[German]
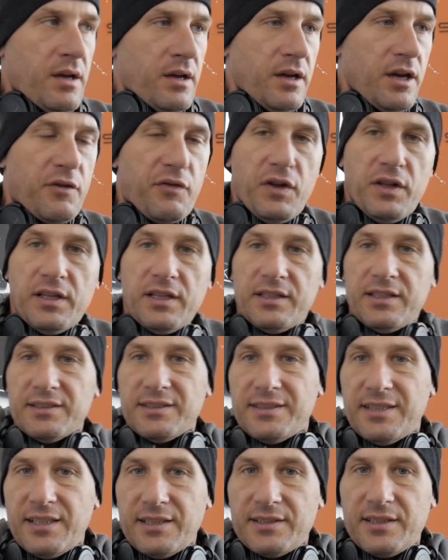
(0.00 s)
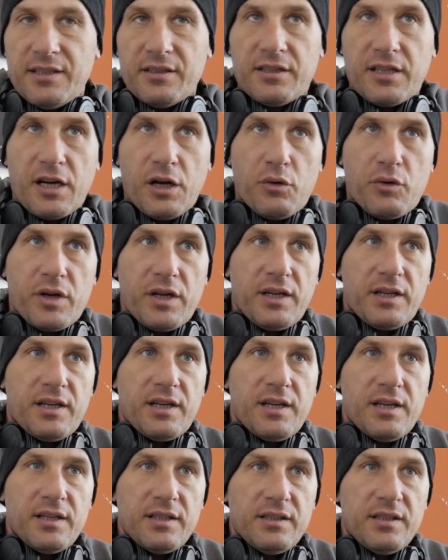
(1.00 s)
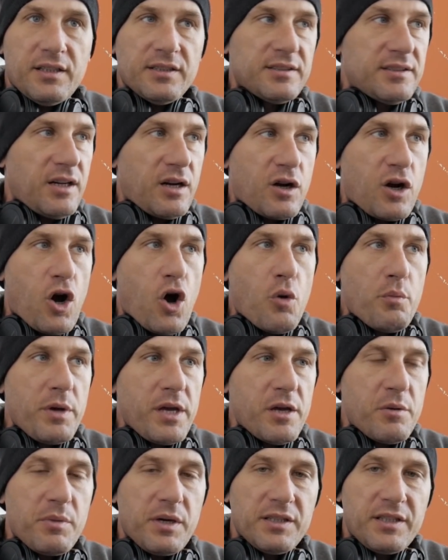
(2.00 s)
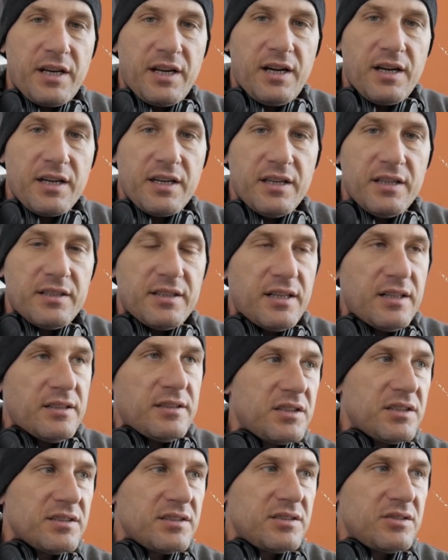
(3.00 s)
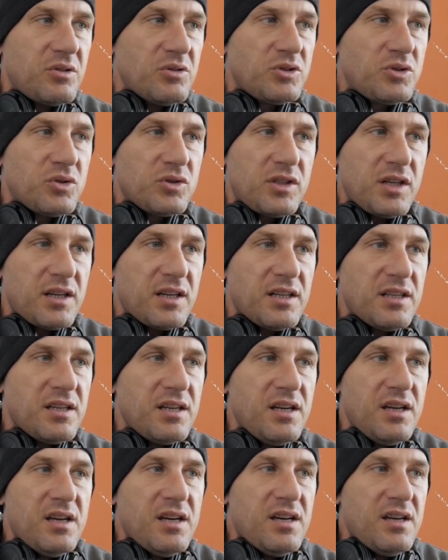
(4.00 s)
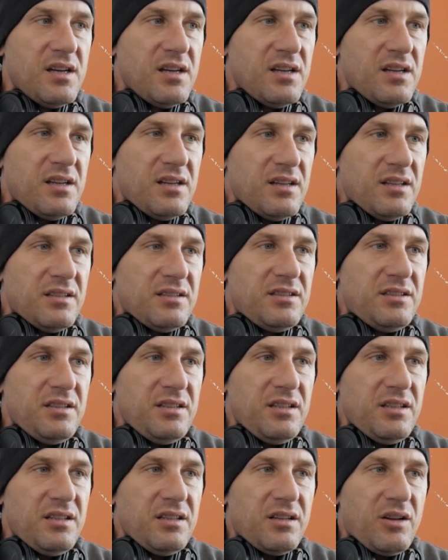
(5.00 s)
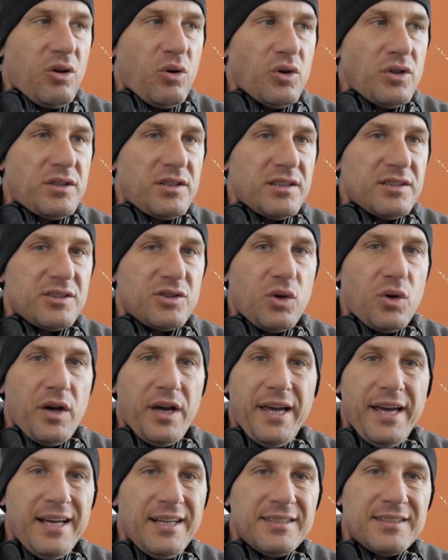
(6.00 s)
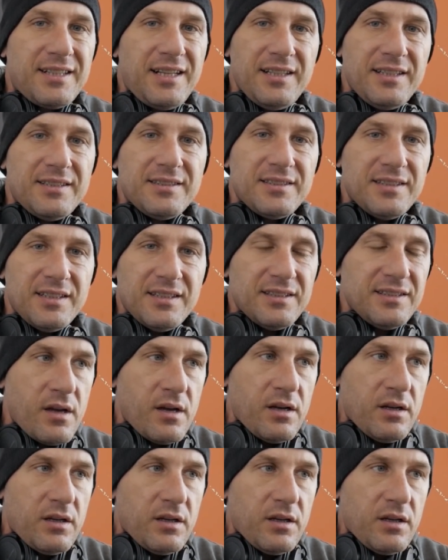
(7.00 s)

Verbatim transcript: Ich finde das sehr, sehr traurig, dass da kaum jemand reagiert hat, dass heutzutage die Leute so ängstlich sind.